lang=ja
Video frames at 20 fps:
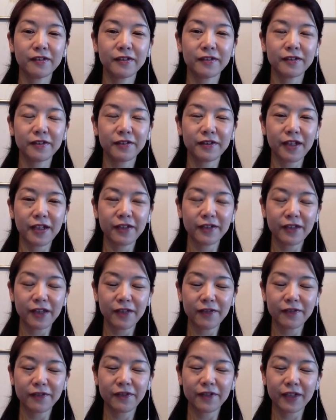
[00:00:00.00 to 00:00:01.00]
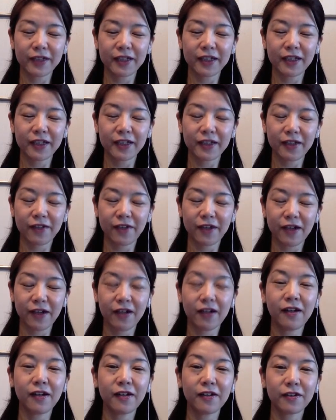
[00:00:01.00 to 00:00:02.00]
女性スタッフの方々は
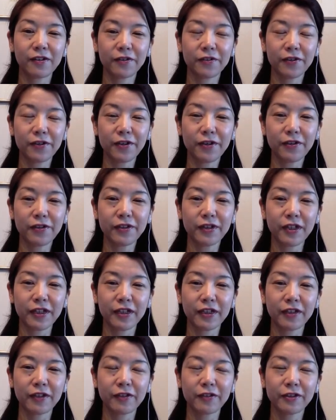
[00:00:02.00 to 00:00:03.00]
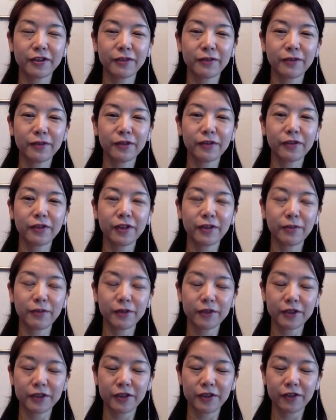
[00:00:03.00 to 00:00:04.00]
このようにご自分のお気持
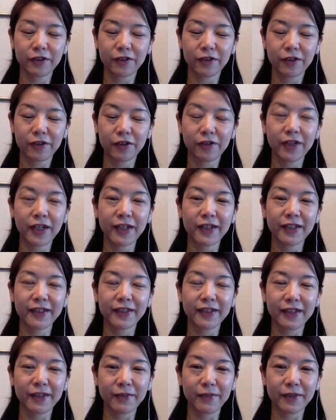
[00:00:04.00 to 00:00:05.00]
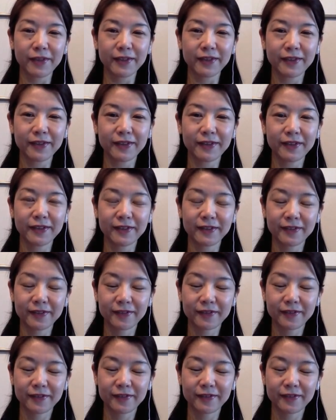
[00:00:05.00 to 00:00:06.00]
ちを表現なさいます
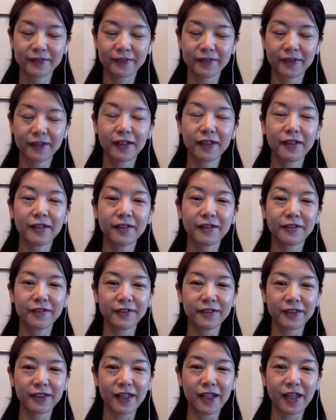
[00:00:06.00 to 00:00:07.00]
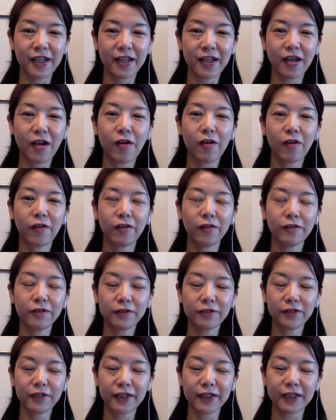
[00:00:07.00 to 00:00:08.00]
そして多
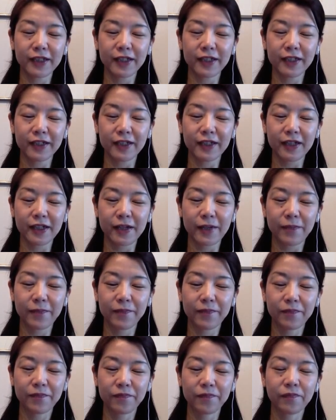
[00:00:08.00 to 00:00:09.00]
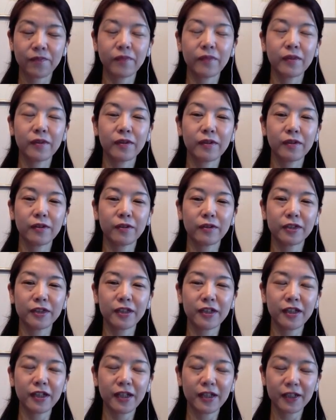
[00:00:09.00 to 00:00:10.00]
くの方々がこち
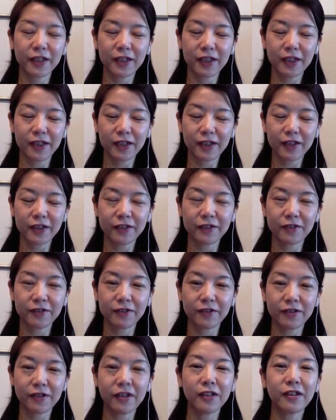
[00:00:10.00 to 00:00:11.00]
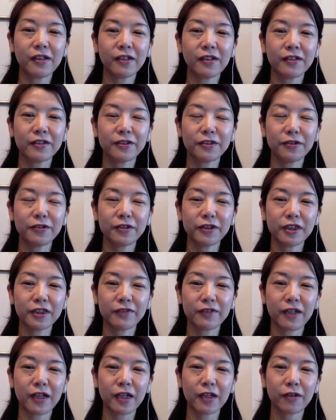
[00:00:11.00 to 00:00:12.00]
らから聞かないと上司
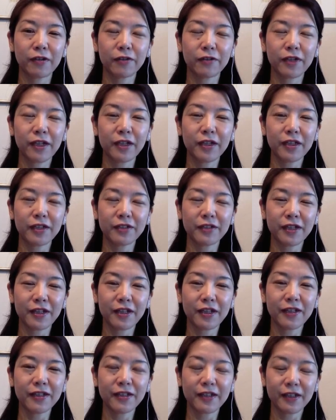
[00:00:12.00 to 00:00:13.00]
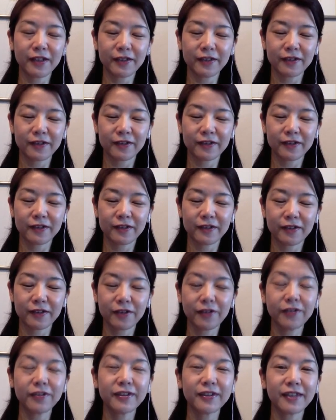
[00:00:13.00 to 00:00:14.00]
は答えてくれないんです
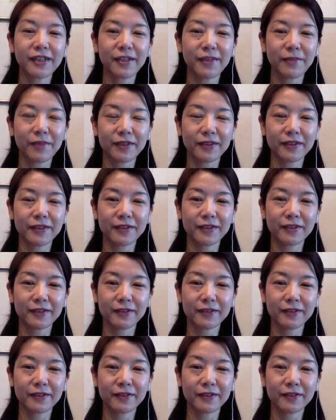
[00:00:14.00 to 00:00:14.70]
とおっしゃいます